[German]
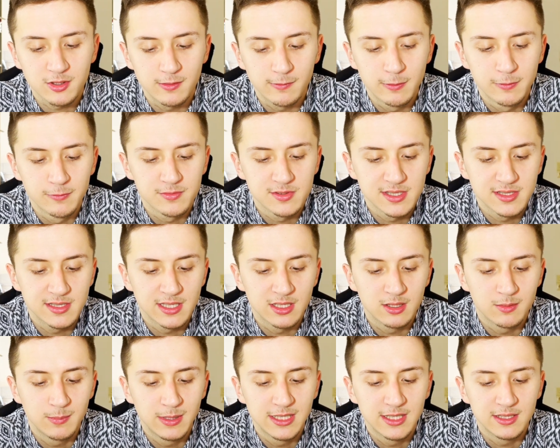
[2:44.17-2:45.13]
15
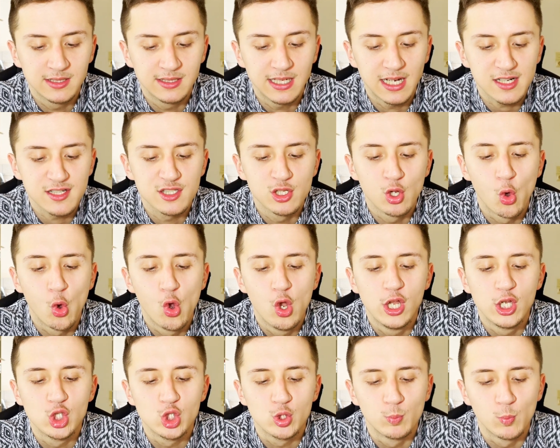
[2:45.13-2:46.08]
cm in die
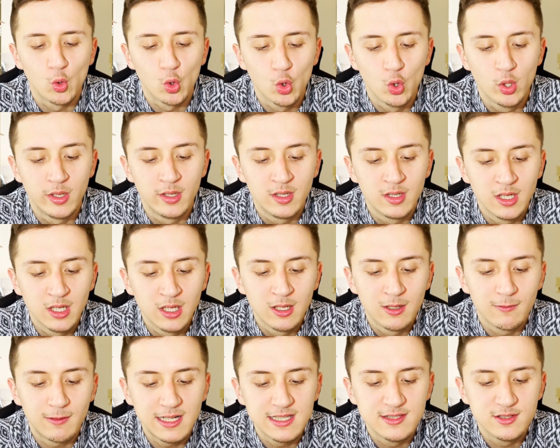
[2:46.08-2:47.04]
Achselhöhle sprühen
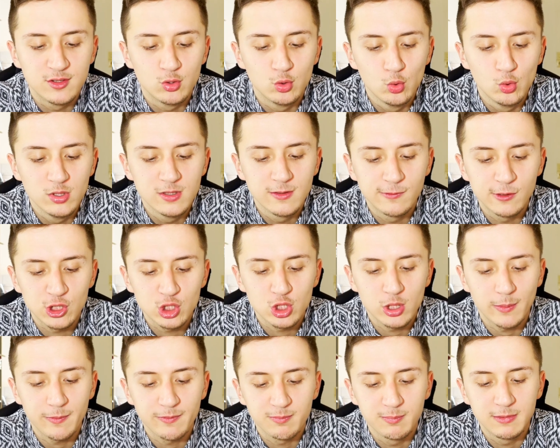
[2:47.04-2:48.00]
halt Düse
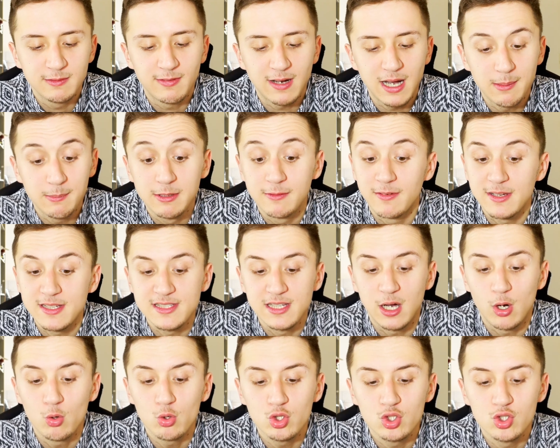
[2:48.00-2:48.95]
verstopft mit warmem Wasser
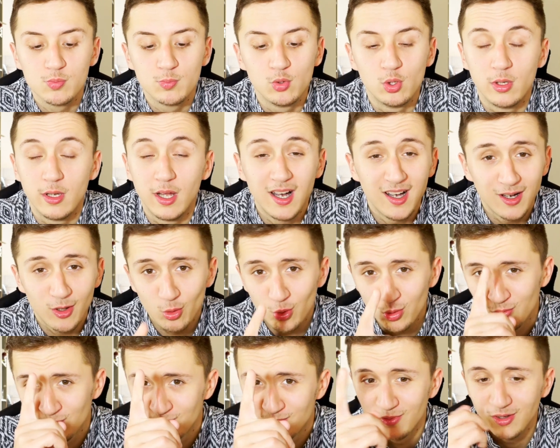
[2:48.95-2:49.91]
ausspülen. Na, ah,
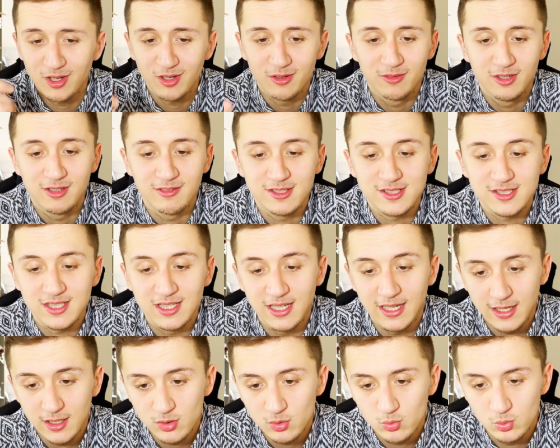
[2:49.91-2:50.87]
auch, na, wieder was
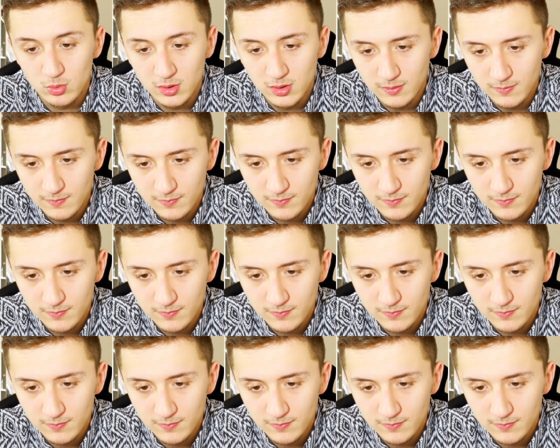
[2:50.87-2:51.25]
gelernt, cool.